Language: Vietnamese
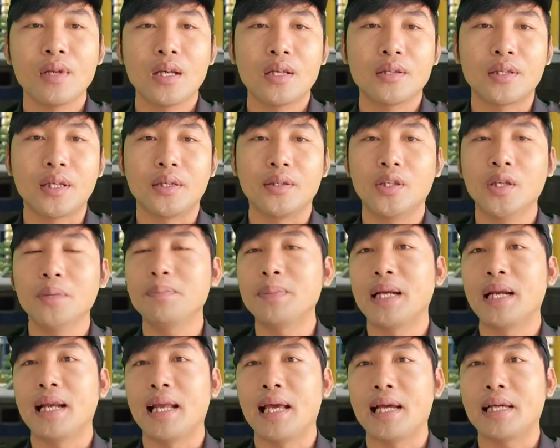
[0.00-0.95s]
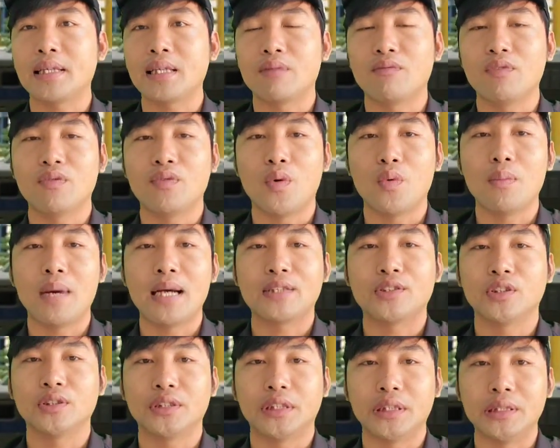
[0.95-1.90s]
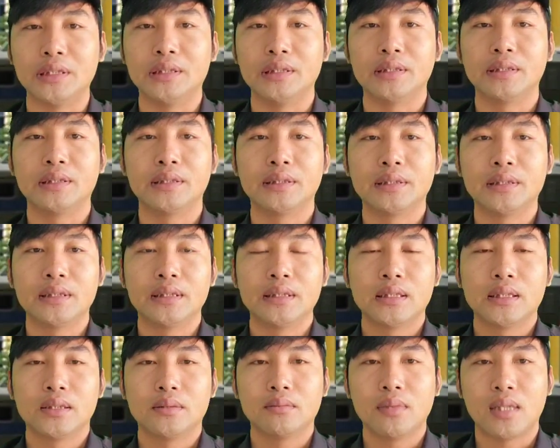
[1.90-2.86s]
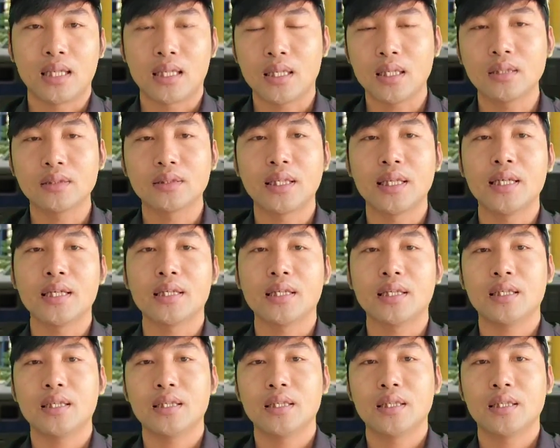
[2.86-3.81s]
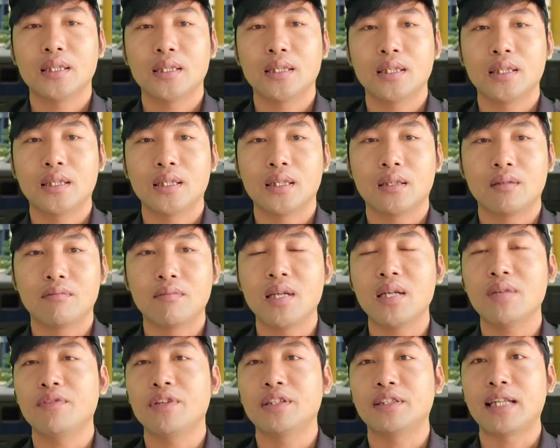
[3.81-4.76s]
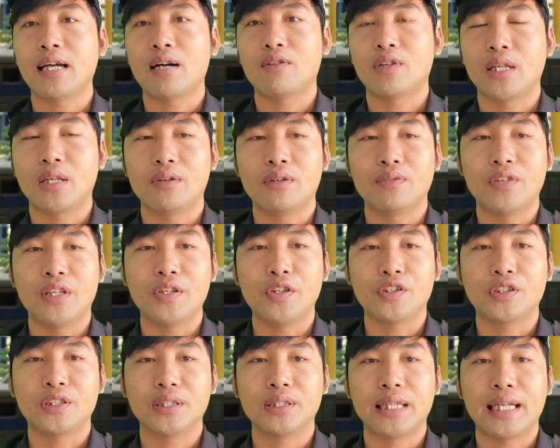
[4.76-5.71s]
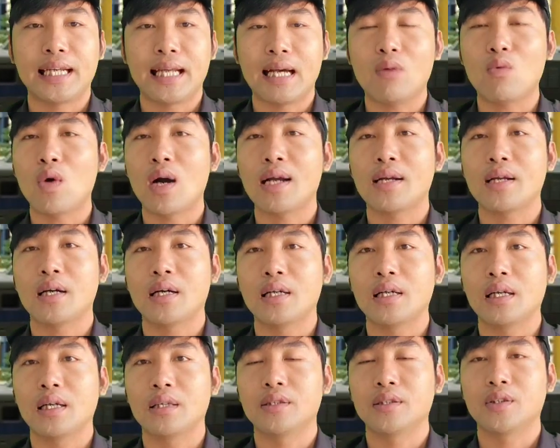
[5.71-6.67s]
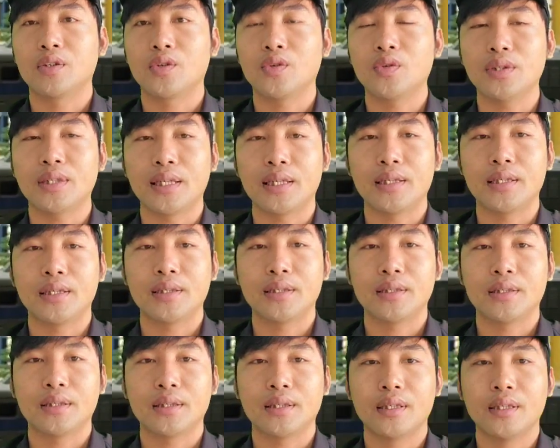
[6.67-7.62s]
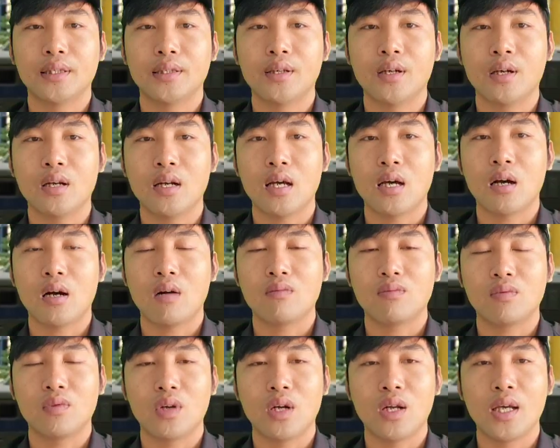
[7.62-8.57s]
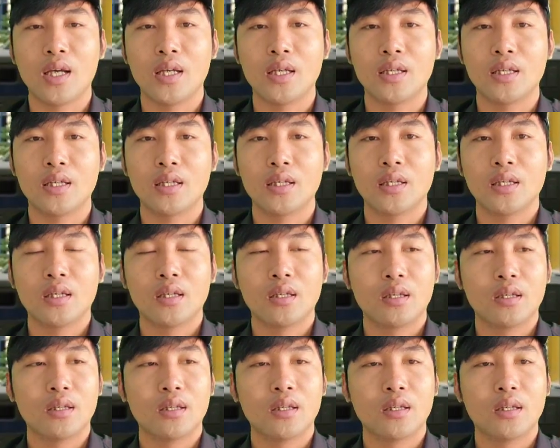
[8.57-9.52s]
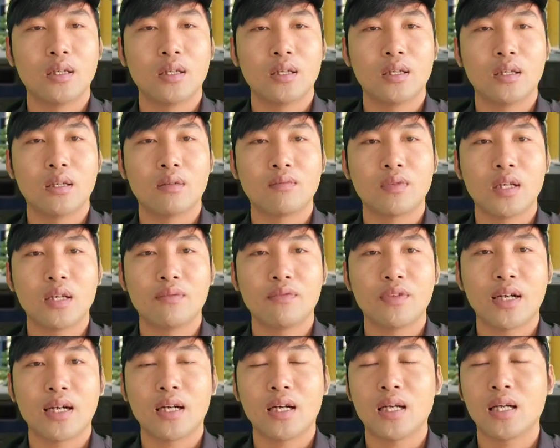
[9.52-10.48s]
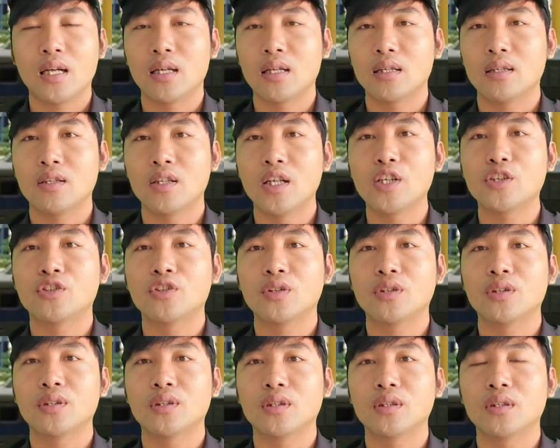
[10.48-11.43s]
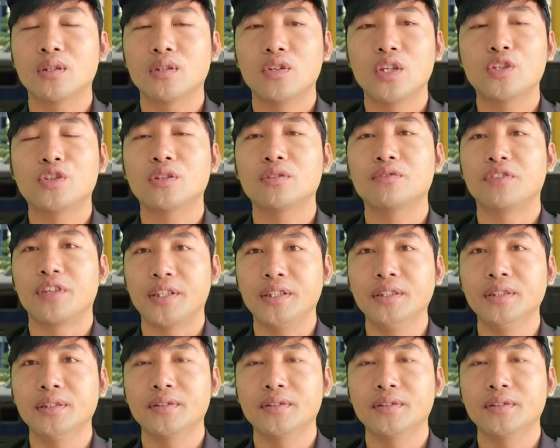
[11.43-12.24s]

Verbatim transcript: từng giúp Đinh Lan trong cái vụ Mai Xuân Cường mà rất tiếc đó không biết vì sao thì vị luật sư này đã qua đời thưa cô chú anh chị à, đó là ông lê à, ông lê văn à, lê xuân lê xuân vĩ